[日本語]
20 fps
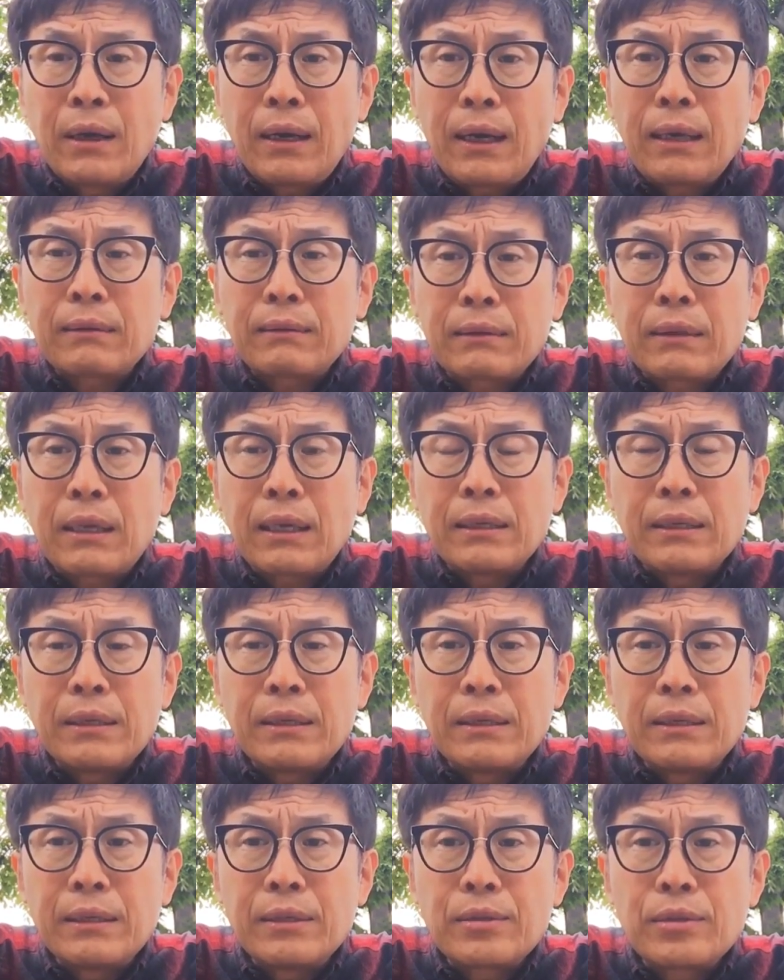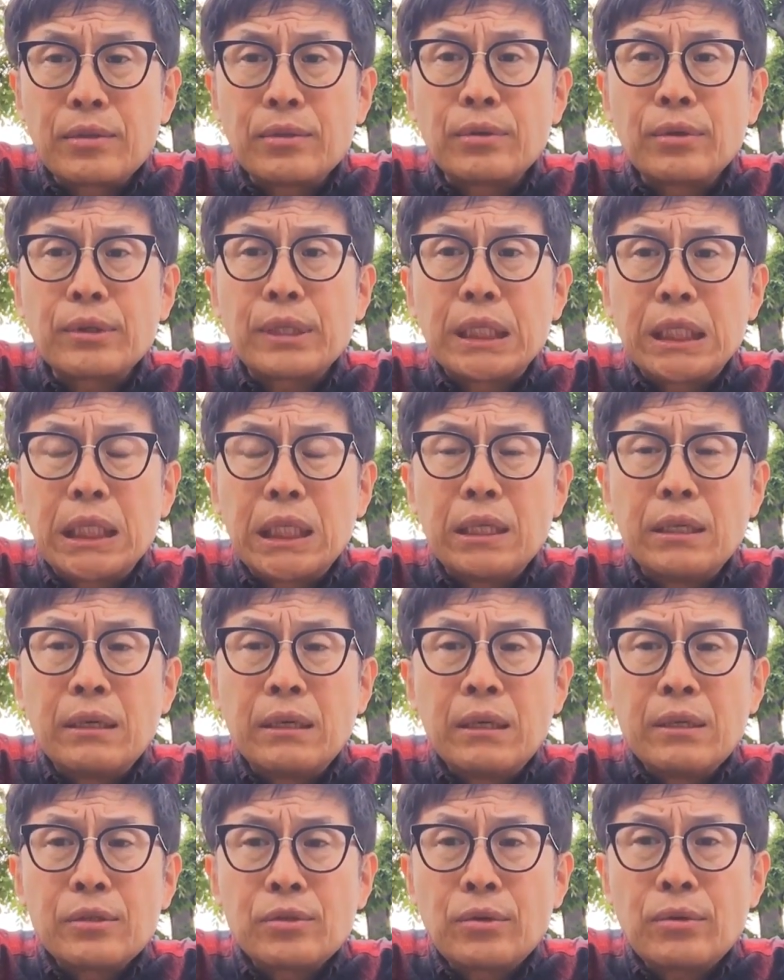あったりする時に、
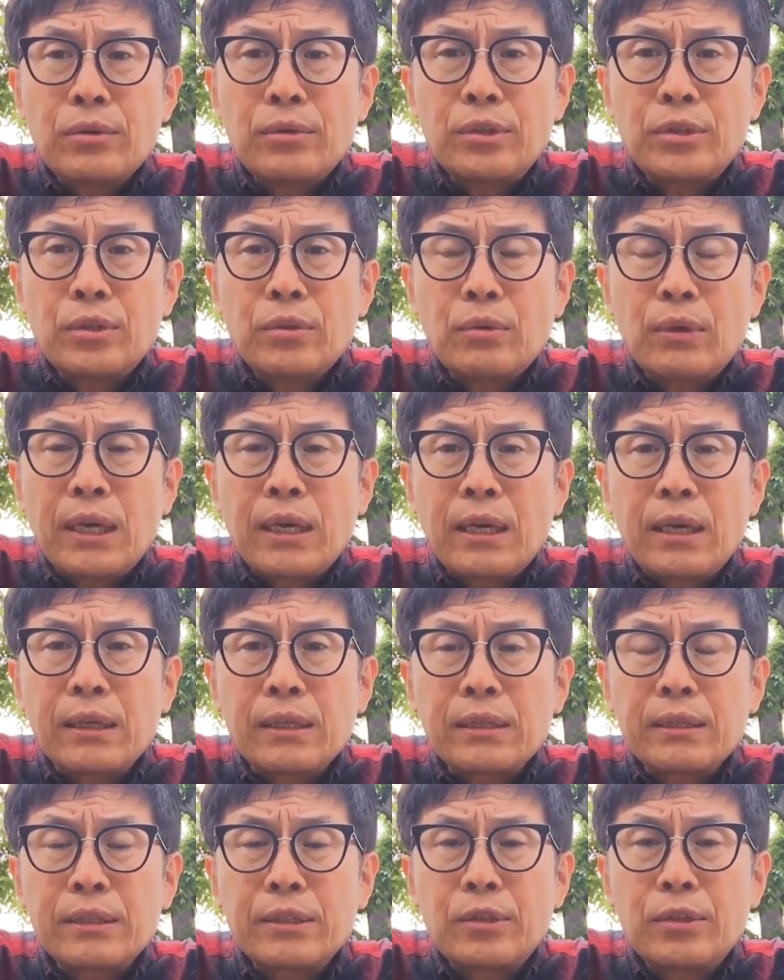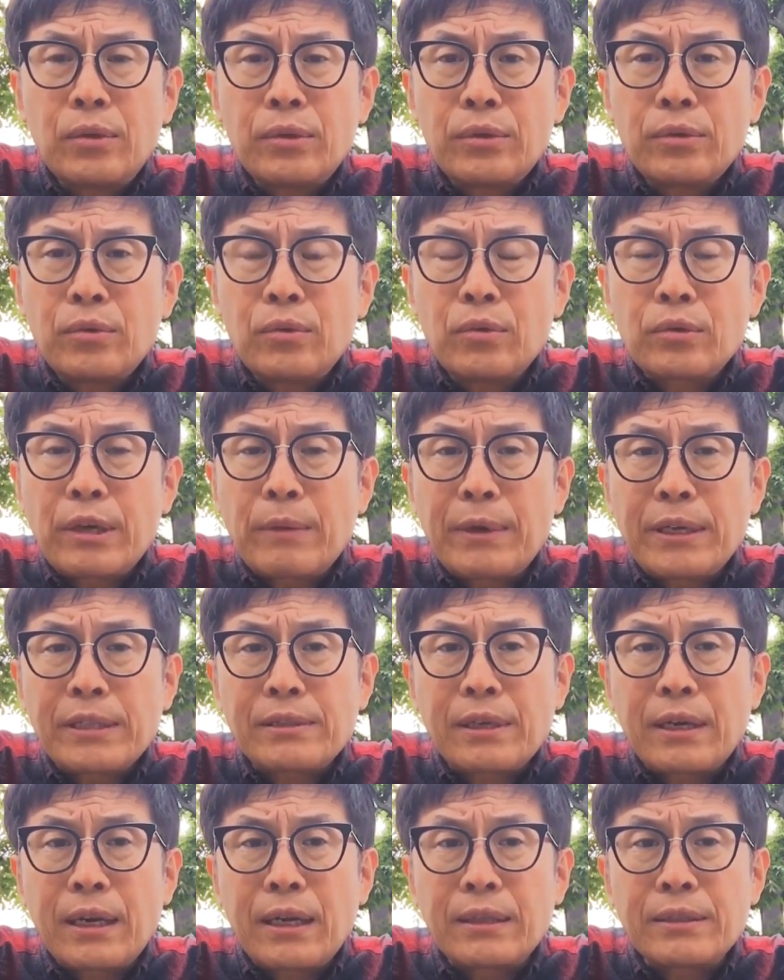そういう人は教育を受けま
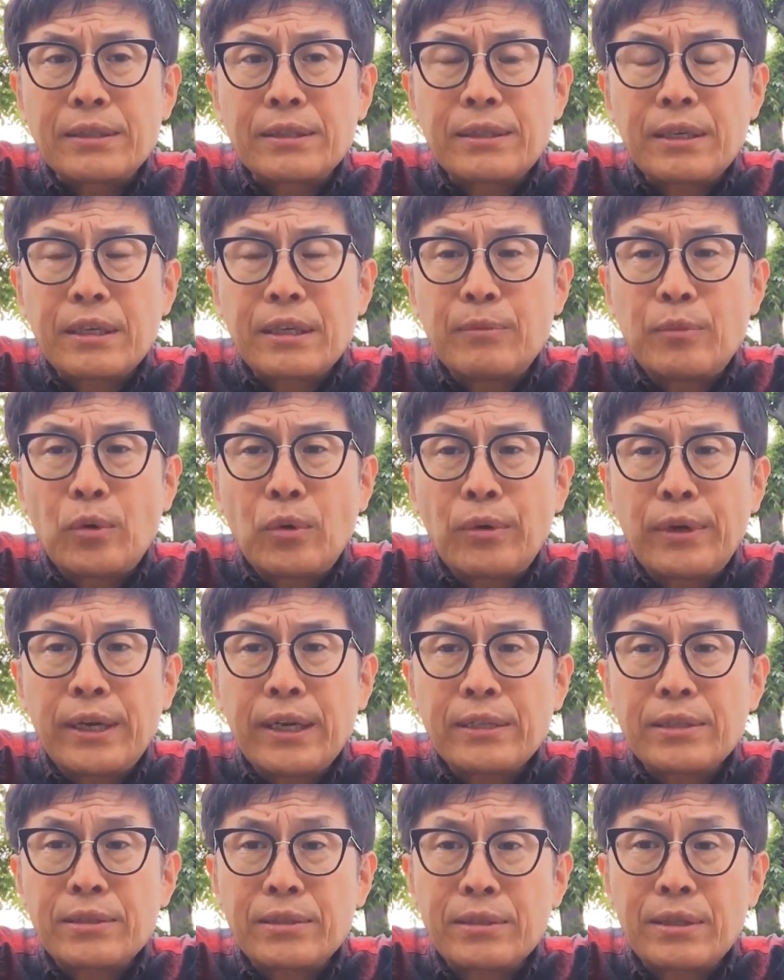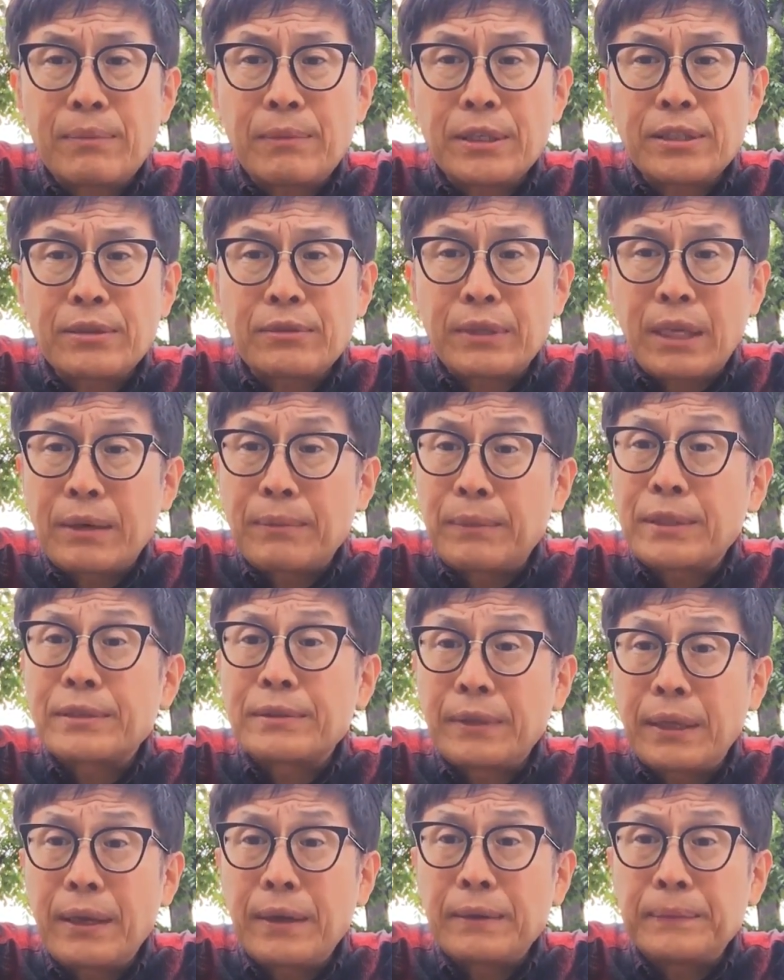すから知的防衛が凄まじくなりま
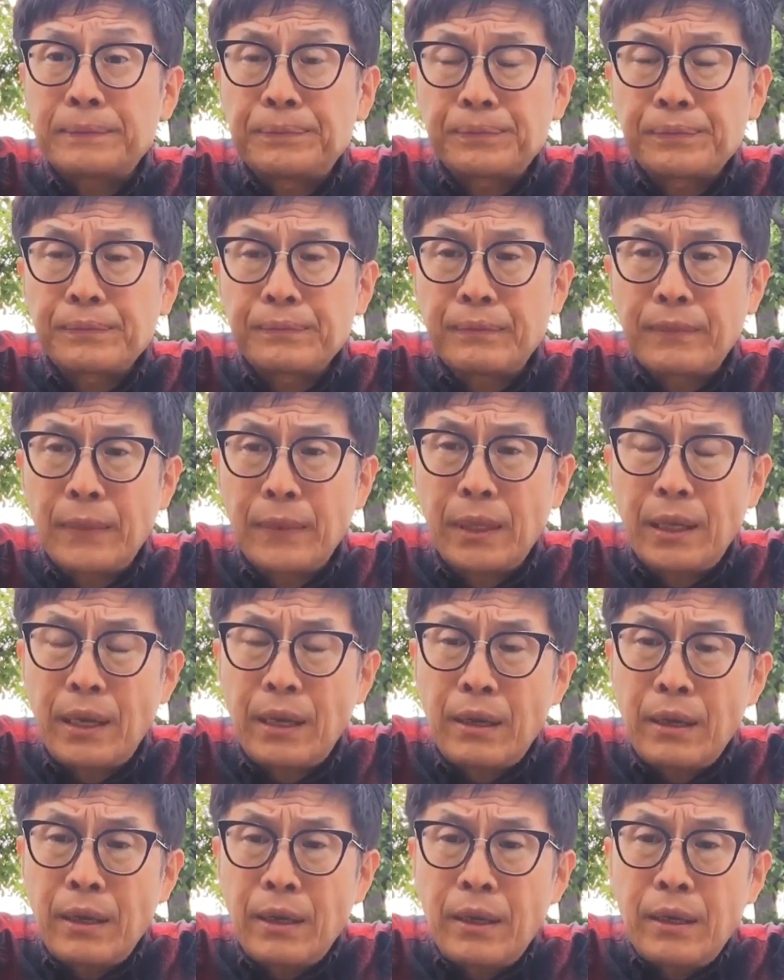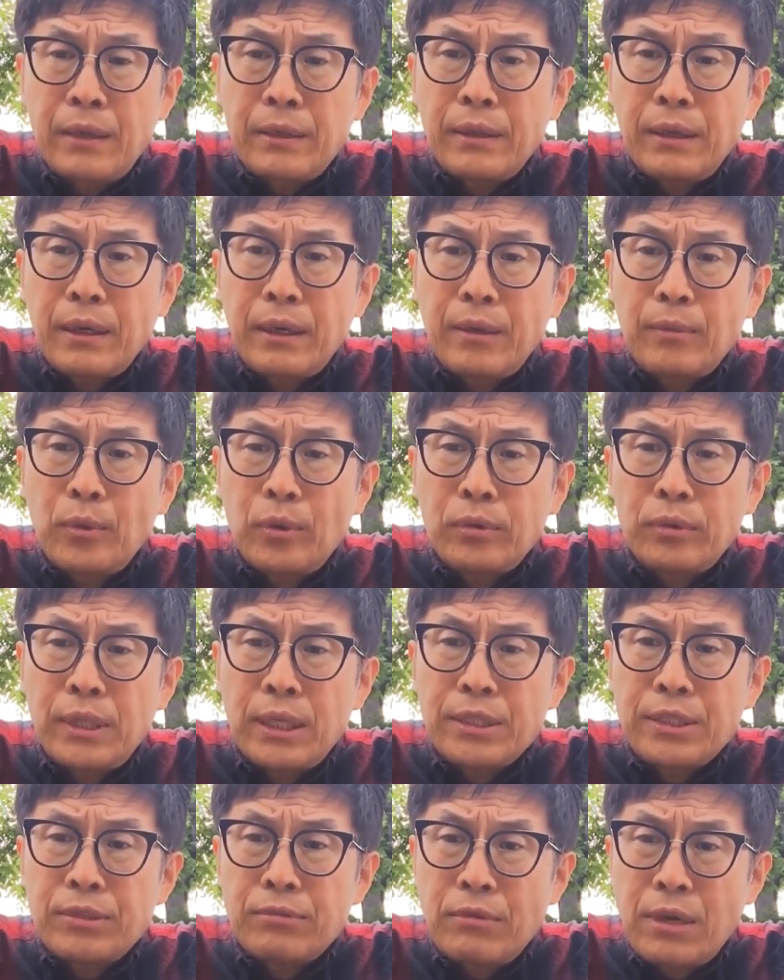すね。でだから僕
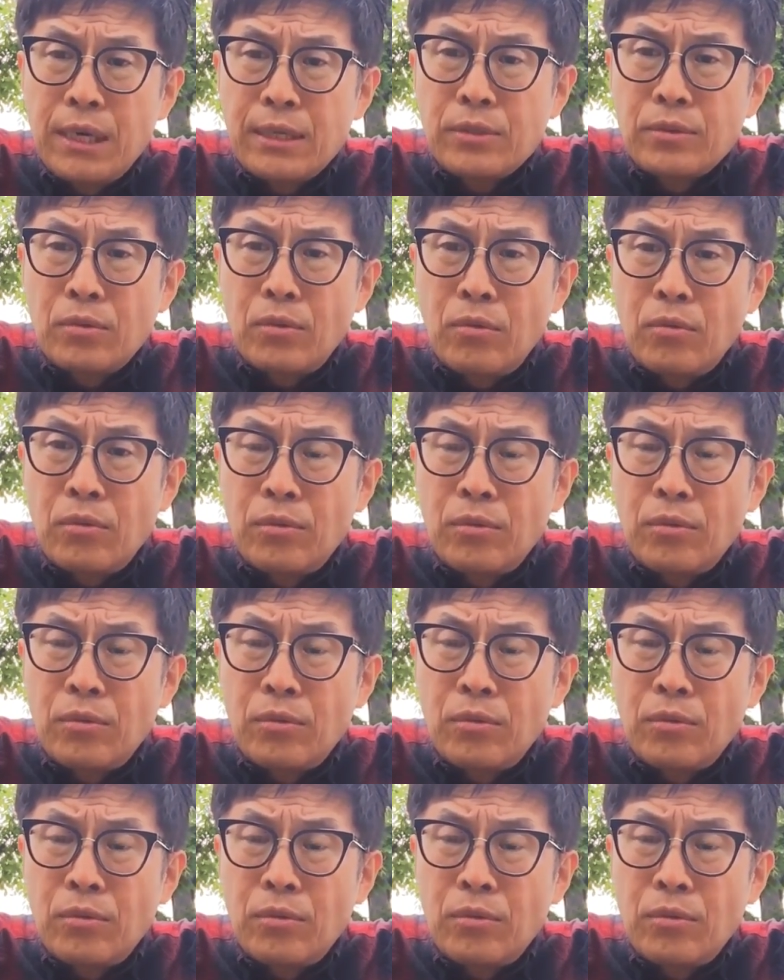たちはそう